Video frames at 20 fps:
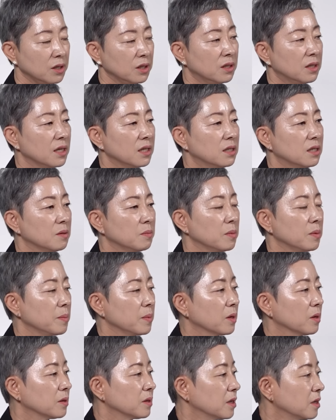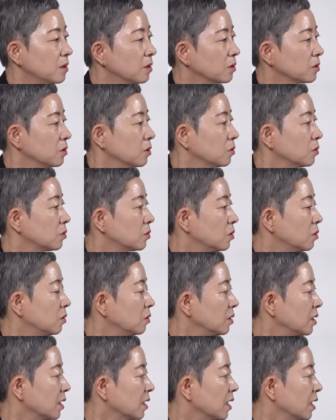이때쯤이면
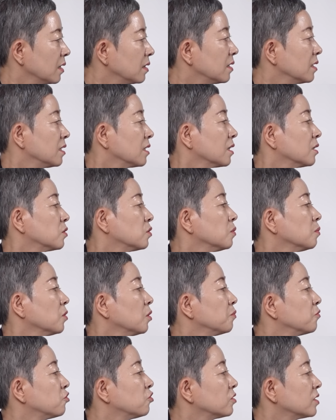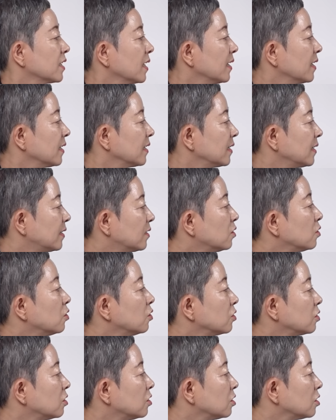체력적으로 내가 안 되니까 좀 멈추자 이런
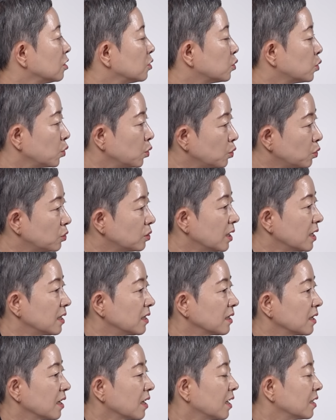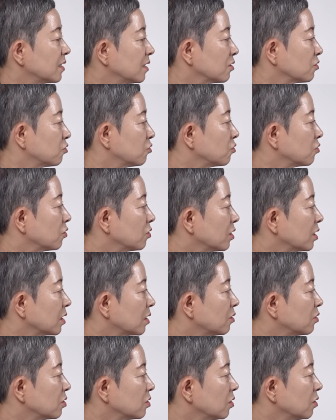것들을 조율을 하는 게 가장 중요할
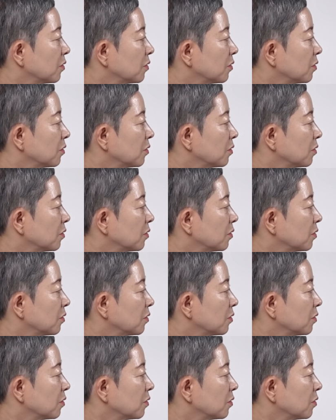거예요.